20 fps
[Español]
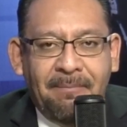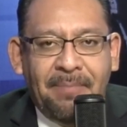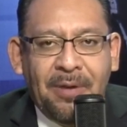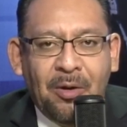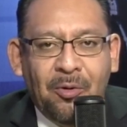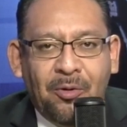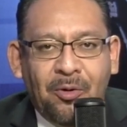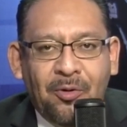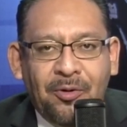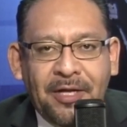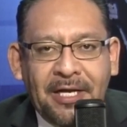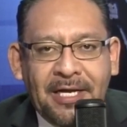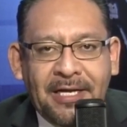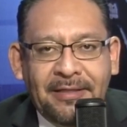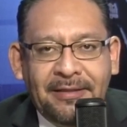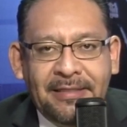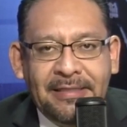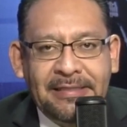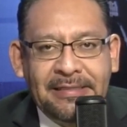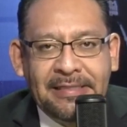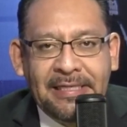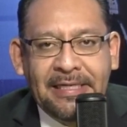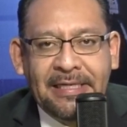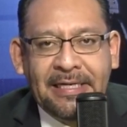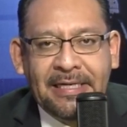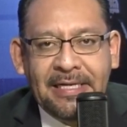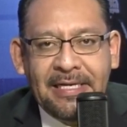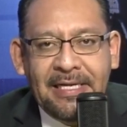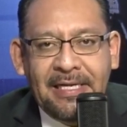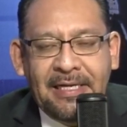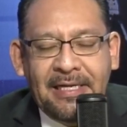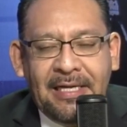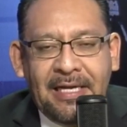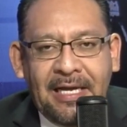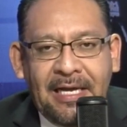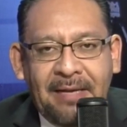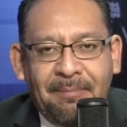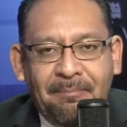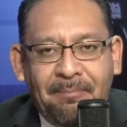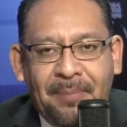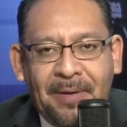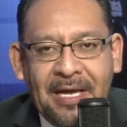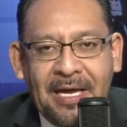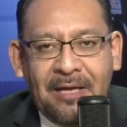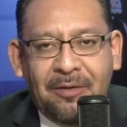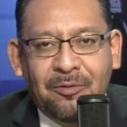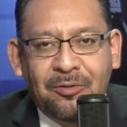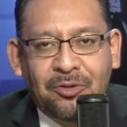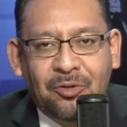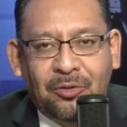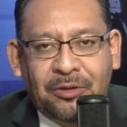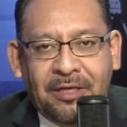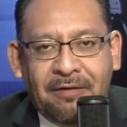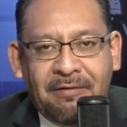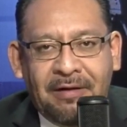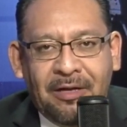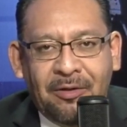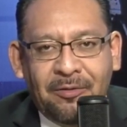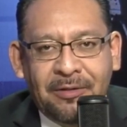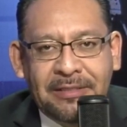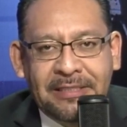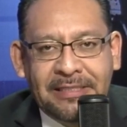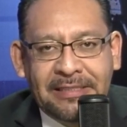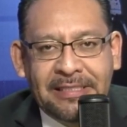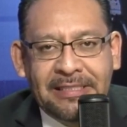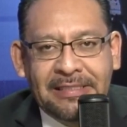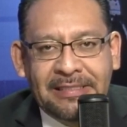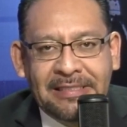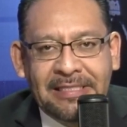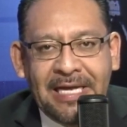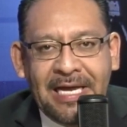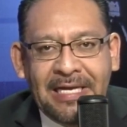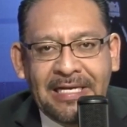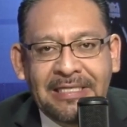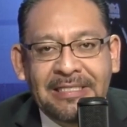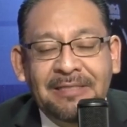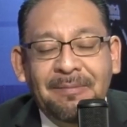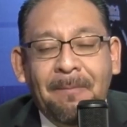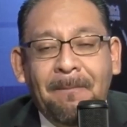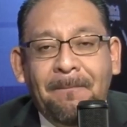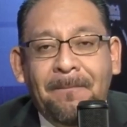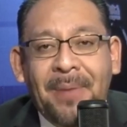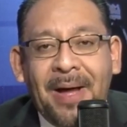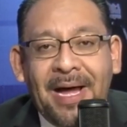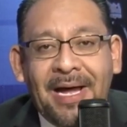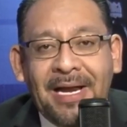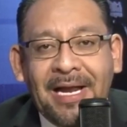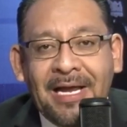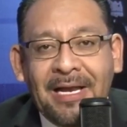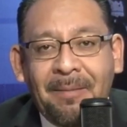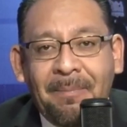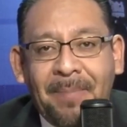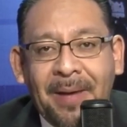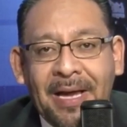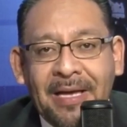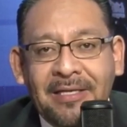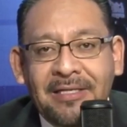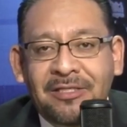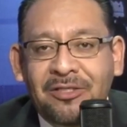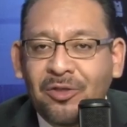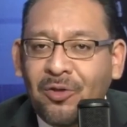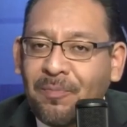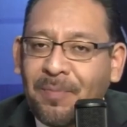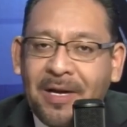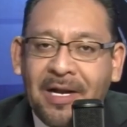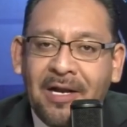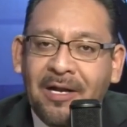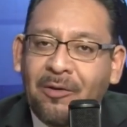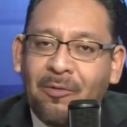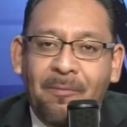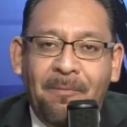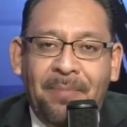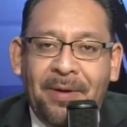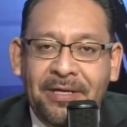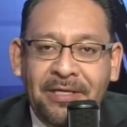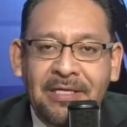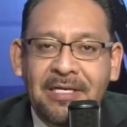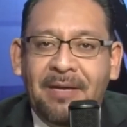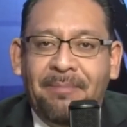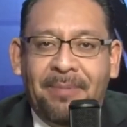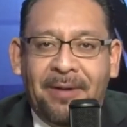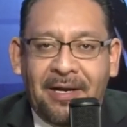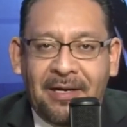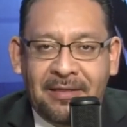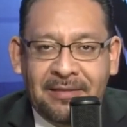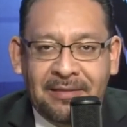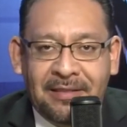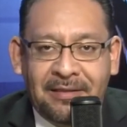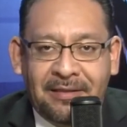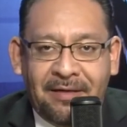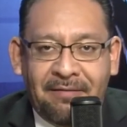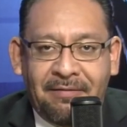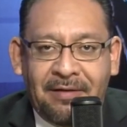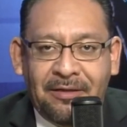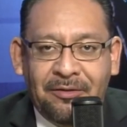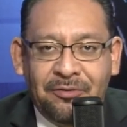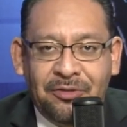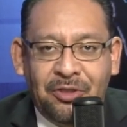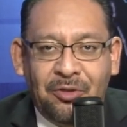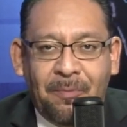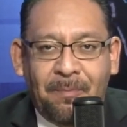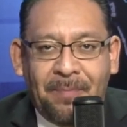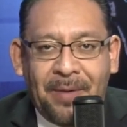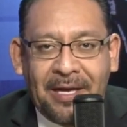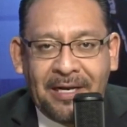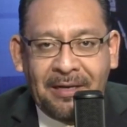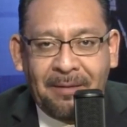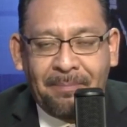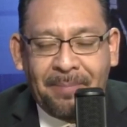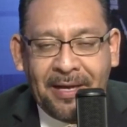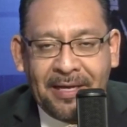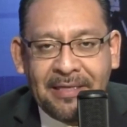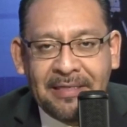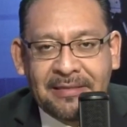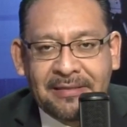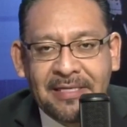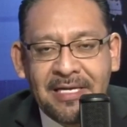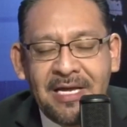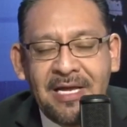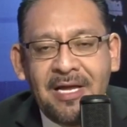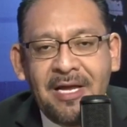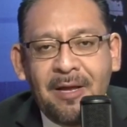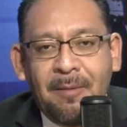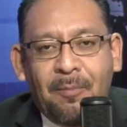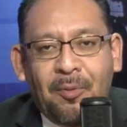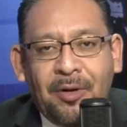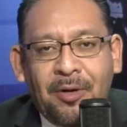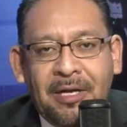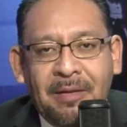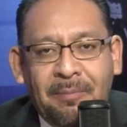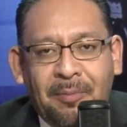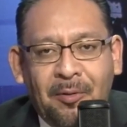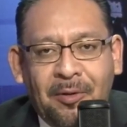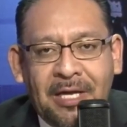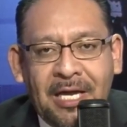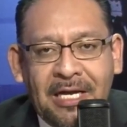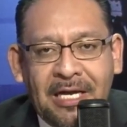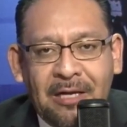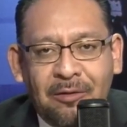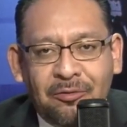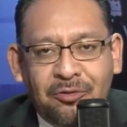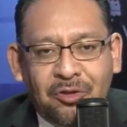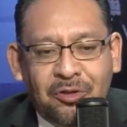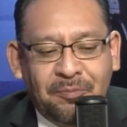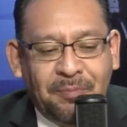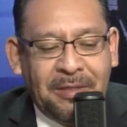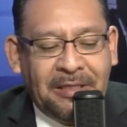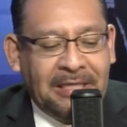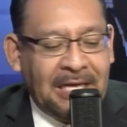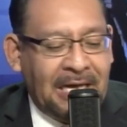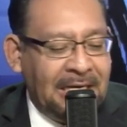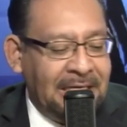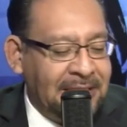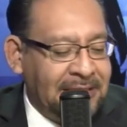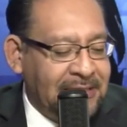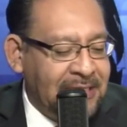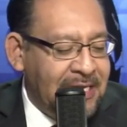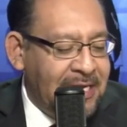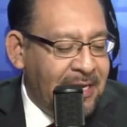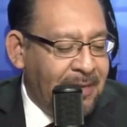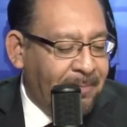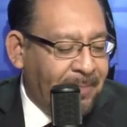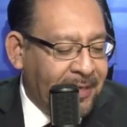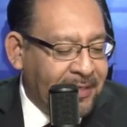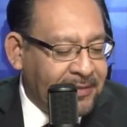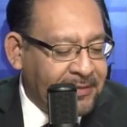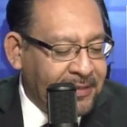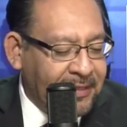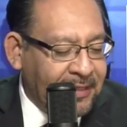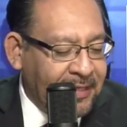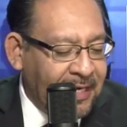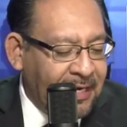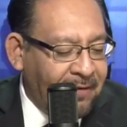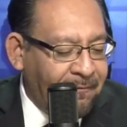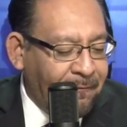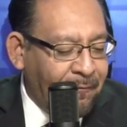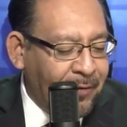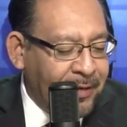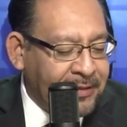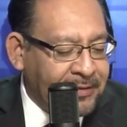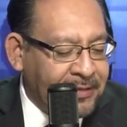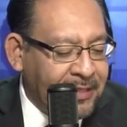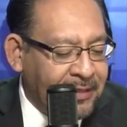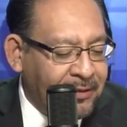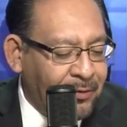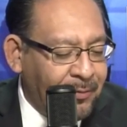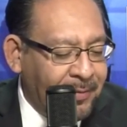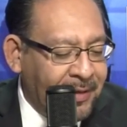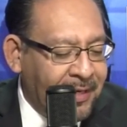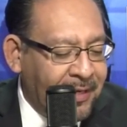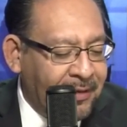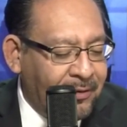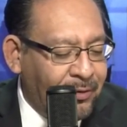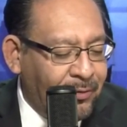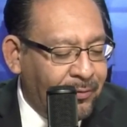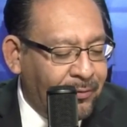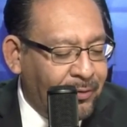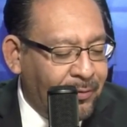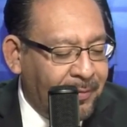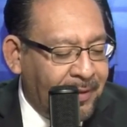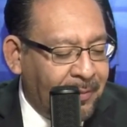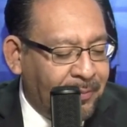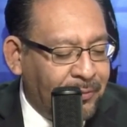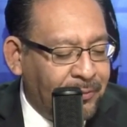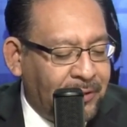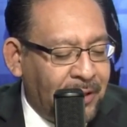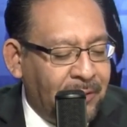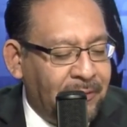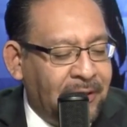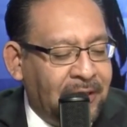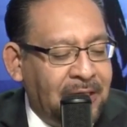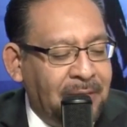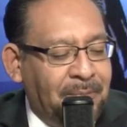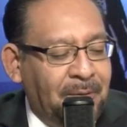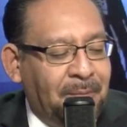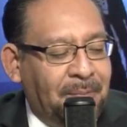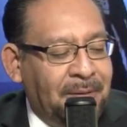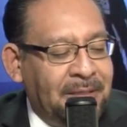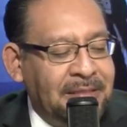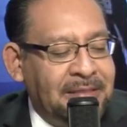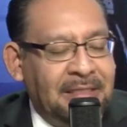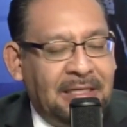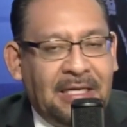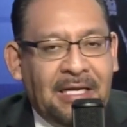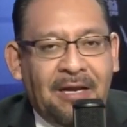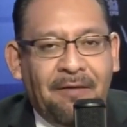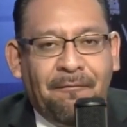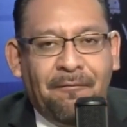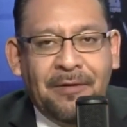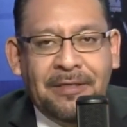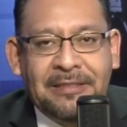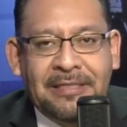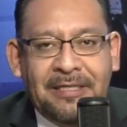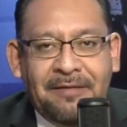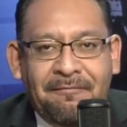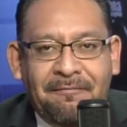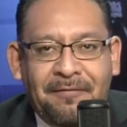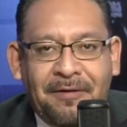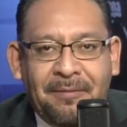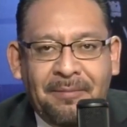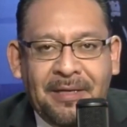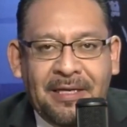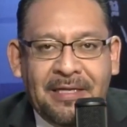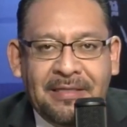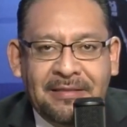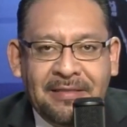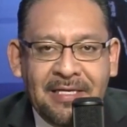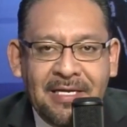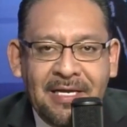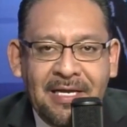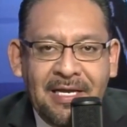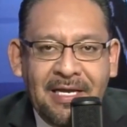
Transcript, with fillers: pero no dejan de ser empleados o trabajadores esenciales para el país, no para la compañía para la que están trabajando, sino para el país. Por ejemplo, ¿qué harían los hospitales? Parece ser que la fuerza, y no me la, no, me la apuntaron aquí, pero parece ser que la fuerza de enfermeras